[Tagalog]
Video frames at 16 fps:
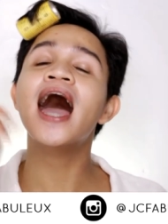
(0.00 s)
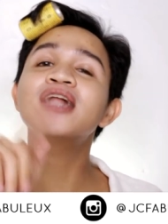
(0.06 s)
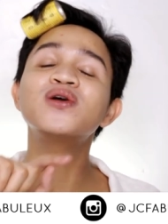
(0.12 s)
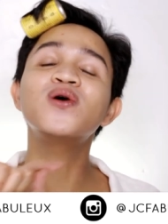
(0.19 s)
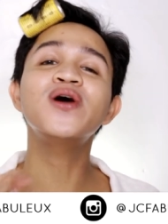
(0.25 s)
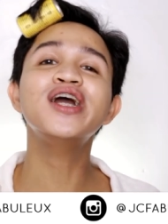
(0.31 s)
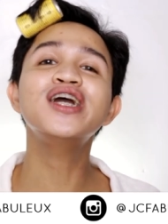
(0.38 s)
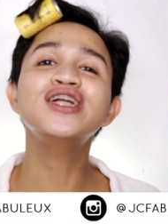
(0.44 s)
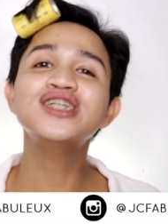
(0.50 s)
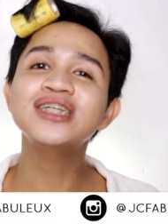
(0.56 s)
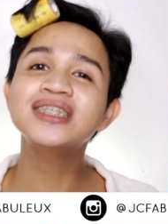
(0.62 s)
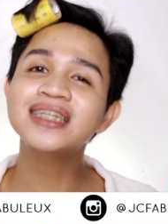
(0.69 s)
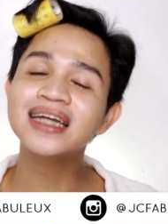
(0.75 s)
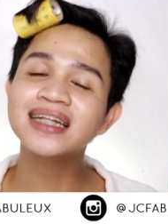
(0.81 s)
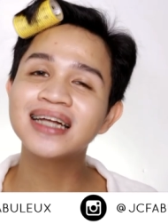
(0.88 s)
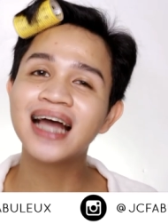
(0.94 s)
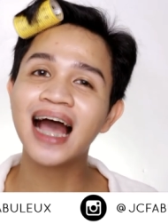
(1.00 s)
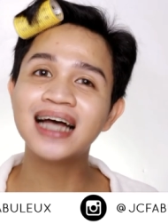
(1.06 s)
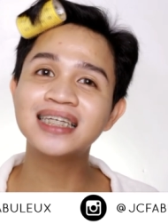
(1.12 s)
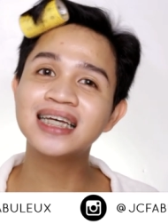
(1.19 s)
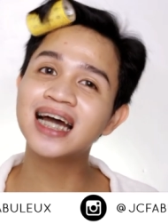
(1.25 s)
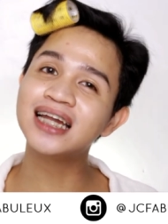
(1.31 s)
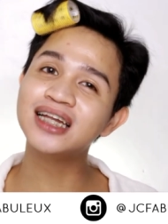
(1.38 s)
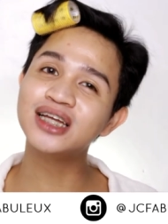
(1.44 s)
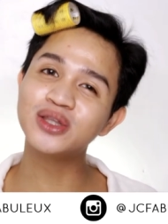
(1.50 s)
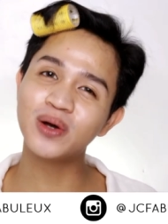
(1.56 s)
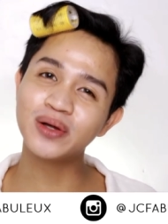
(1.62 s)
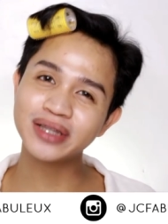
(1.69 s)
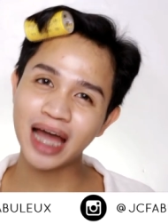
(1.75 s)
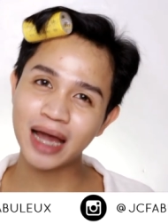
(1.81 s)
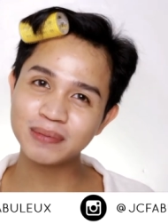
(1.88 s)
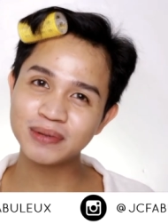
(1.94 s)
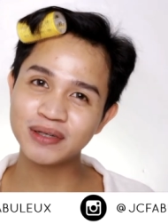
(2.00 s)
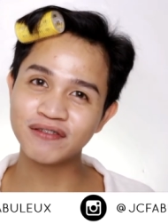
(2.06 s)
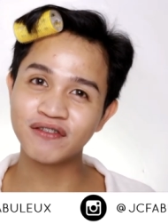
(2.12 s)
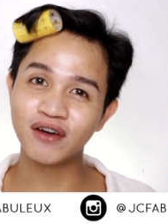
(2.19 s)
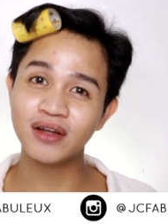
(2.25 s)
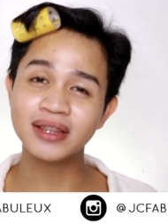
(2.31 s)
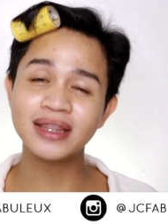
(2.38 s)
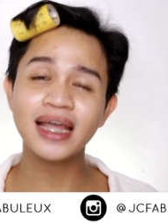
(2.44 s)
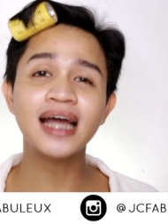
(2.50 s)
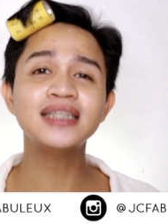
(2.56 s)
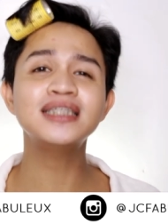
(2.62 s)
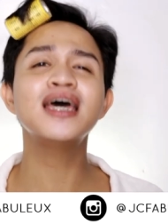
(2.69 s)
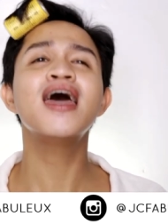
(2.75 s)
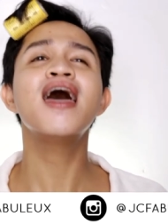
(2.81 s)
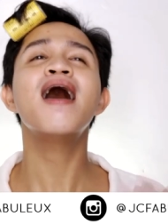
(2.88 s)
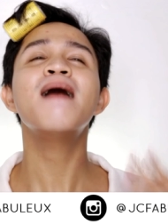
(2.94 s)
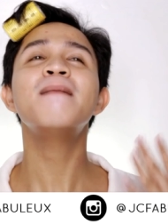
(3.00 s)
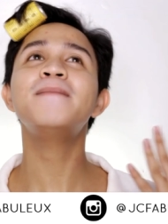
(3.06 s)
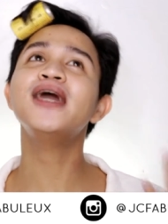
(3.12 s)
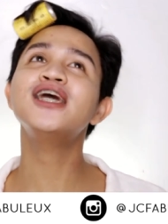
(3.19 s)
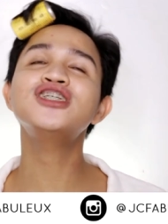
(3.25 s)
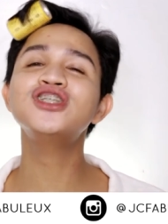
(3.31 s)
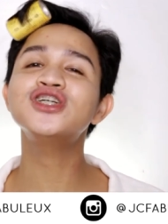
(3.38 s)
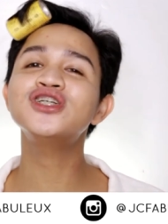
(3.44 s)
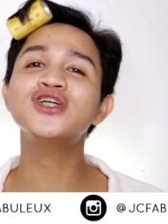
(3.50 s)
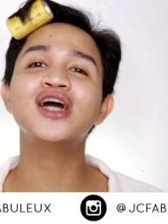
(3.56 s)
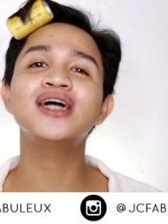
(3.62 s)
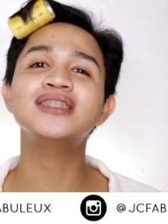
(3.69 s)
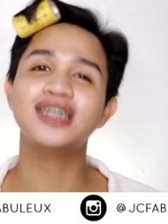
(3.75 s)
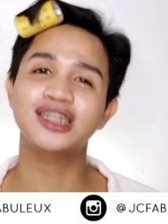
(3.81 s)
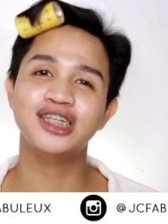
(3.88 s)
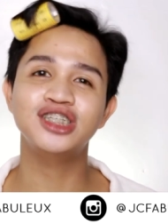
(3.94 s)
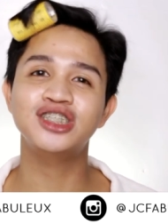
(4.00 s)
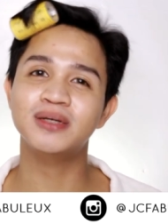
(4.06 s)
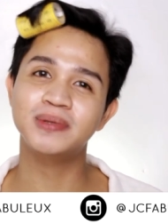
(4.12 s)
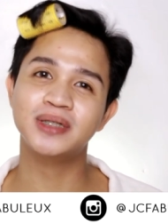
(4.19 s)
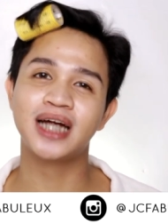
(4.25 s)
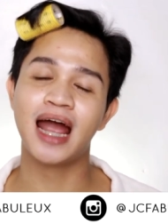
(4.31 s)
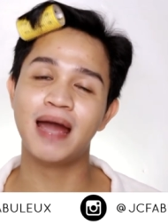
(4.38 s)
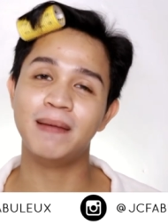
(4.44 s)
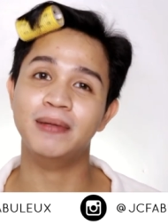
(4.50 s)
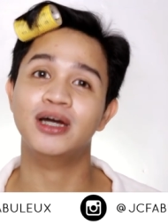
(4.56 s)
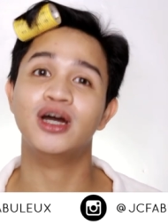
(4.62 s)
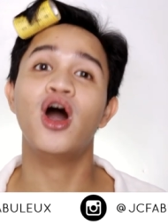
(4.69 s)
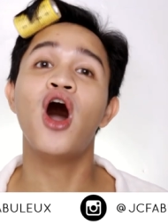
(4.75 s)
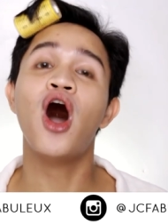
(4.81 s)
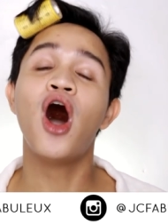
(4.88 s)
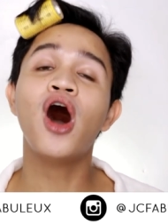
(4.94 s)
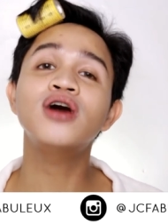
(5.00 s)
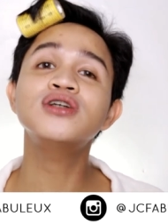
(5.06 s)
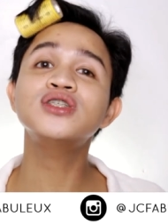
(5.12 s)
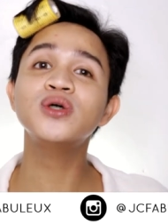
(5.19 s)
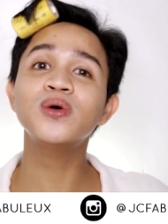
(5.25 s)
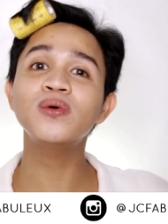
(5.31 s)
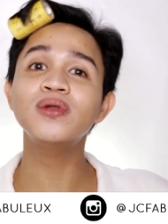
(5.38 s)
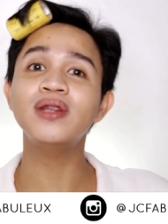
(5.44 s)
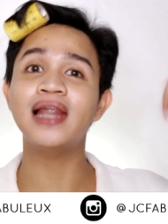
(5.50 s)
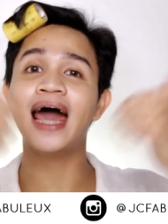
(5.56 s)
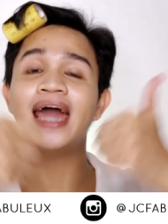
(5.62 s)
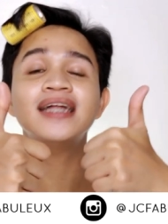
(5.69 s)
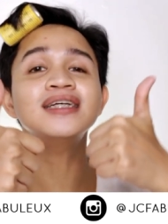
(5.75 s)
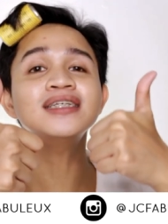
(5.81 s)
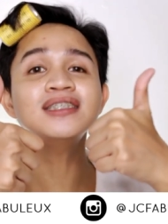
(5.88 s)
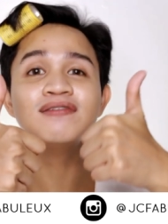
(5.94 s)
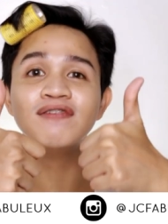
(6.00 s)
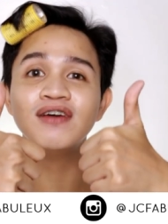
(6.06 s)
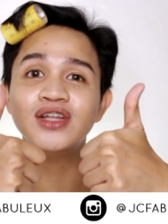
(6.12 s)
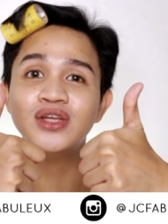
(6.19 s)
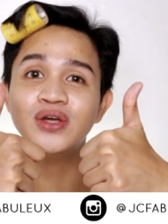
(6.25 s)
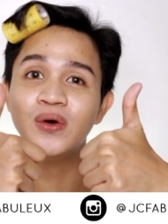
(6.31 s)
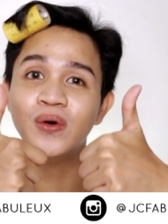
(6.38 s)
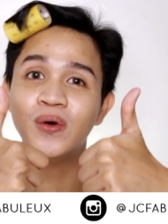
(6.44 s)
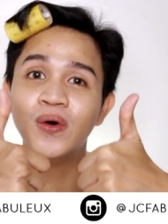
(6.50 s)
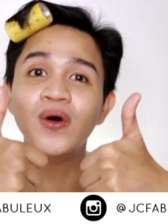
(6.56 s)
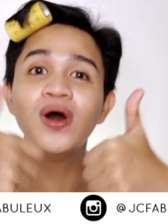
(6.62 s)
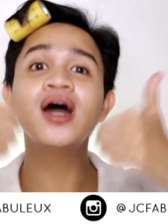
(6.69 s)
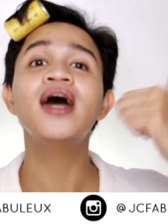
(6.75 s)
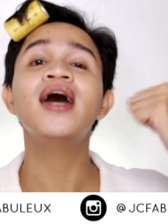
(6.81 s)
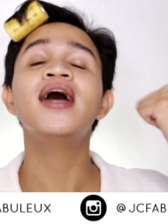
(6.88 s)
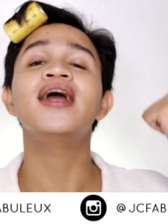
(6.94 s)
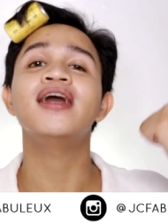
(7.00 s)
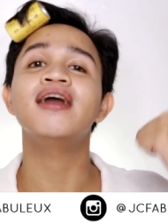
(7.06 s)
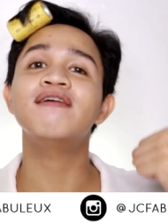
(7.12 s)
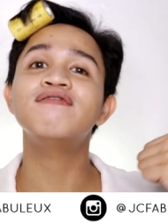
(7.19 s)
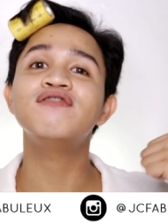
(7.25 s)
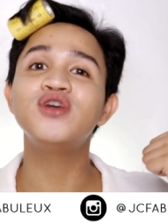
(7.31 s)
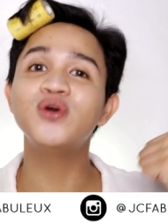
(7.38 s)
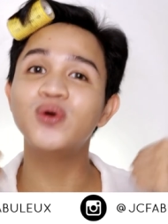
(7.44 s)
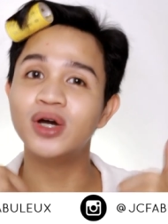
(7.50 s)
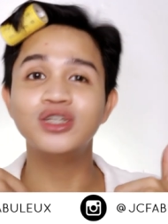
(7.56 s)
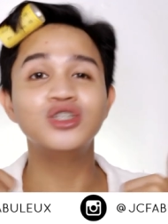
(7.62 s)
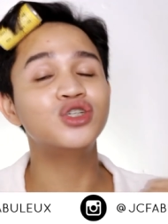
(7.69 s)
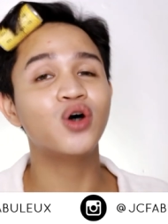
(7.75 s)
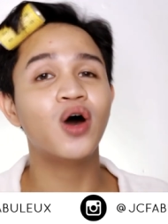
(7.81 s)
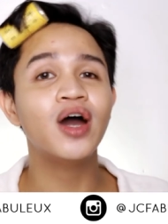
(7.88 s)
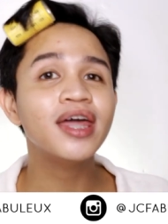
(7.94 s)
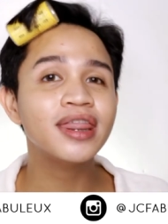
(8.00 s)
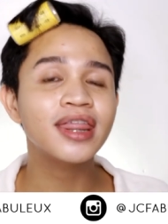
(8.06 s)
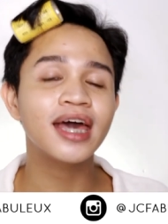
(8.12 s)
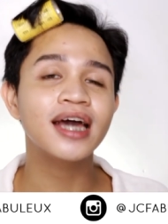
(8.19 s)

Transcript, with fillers: At kung interested ka sa ganitong types of contents, make sure to consider subscribing. Also, like this video, if you enjoy